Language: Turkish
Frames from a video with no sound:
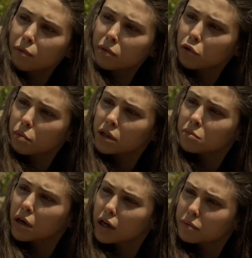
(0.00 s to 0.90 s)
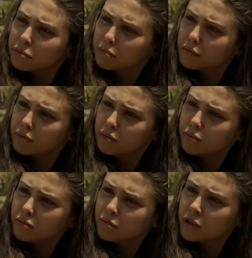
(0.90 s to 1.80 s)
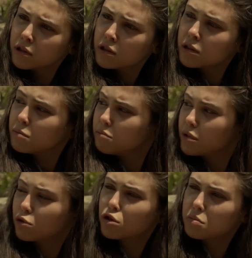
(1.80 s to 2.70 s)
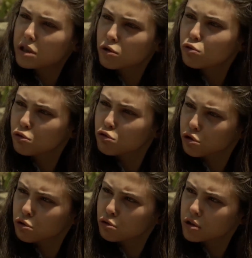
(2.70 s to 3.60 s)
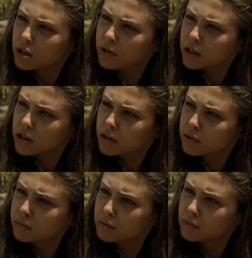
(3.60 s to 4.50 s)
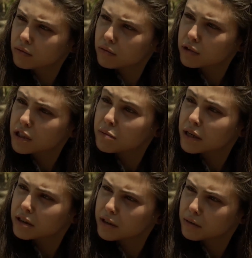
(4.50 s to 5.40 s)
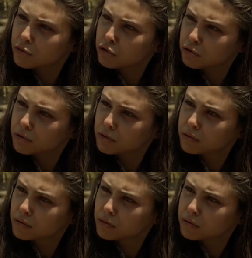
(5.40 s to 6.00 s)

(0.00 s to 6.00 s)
Abim o benim abim. Ben ona birisi dokunacak olursalar ya... ...gebertirim.